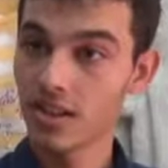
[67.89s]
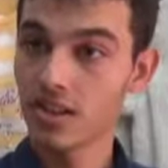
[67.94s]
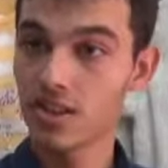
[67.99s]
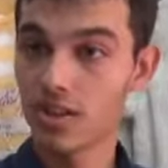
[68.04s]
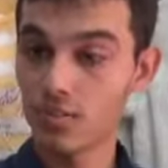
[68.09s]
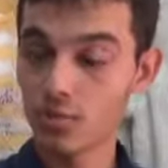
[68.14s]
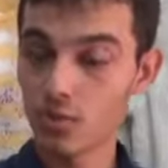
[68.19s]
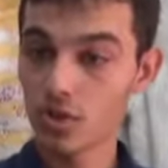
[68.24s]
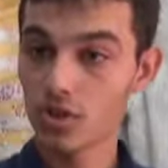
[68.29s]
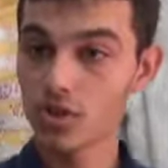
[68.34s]

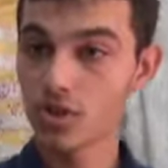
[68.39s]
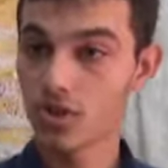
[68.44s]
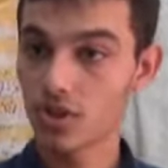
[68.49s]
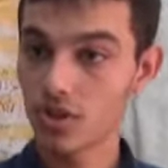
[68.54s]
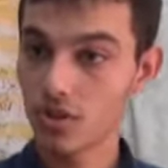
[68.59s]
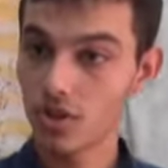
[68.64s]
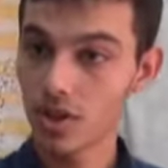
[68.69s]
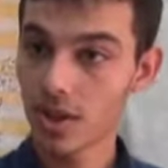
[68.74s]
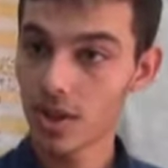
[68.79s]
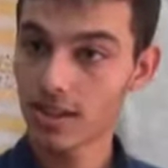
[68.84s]
20-30
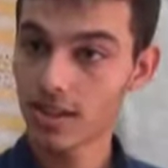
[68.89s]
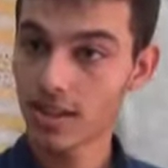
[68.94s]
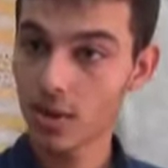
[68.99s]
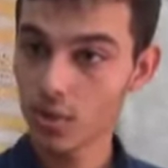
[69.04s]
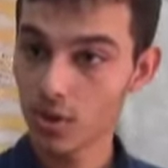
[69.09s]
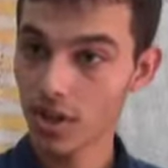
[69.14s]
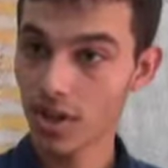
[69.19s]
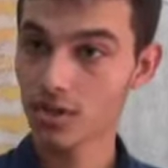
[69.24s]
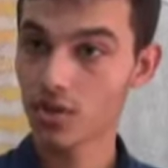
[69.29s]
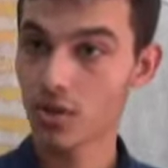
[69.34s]
kişi olarak
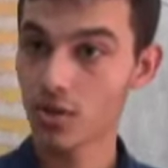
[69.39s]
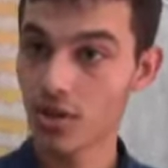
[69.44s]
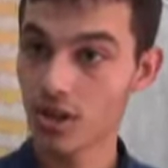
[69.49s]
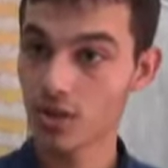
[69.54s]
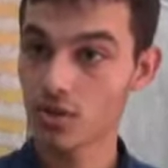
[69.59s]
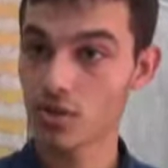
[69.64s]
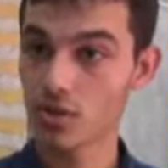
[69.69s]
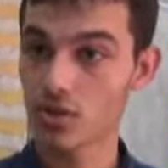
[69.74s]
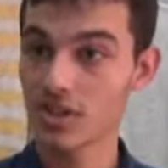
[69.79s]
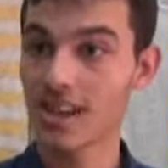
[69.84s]
devriye
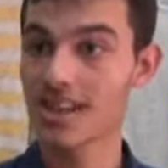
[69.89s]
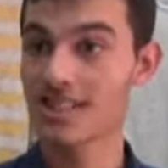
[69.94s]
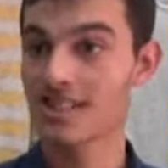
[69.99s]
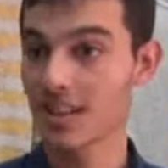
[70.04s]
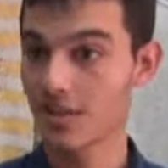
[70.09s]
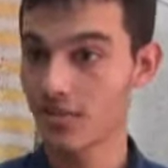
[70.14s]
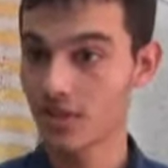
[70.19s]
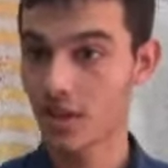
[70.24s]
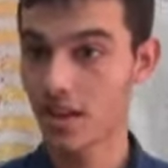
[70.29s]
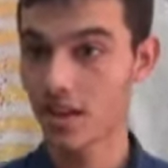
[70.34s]
atıyorlar sözde
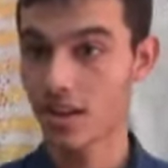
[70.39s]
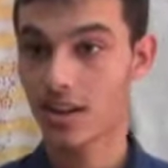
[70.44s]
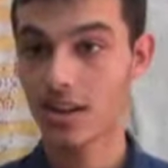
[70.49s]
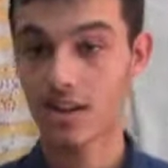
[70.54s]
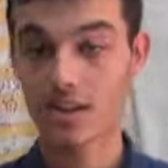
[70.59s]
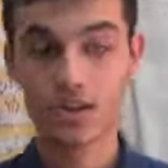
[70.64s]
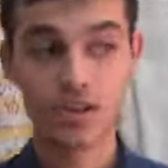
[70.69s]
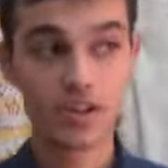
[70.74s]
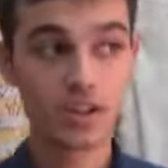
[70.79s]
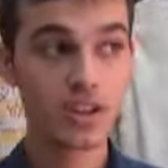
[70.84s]
esnaflara
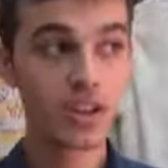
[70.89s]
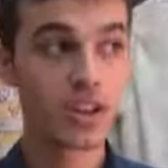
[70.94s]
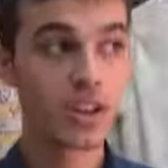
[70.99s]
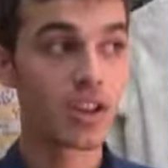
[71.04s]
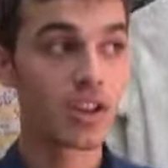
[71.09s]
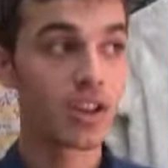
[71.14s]
karşı.